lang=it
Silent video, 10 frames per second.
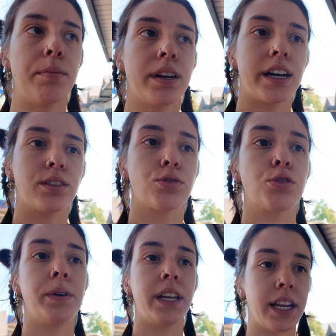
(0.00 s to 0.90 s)
il mercato
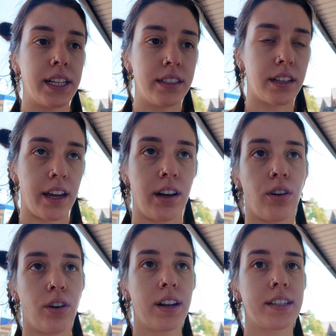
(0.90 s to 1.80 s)
sui binari del
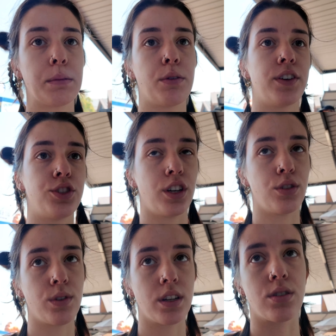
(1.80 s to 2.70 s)
treno. Ora stiamo facendo una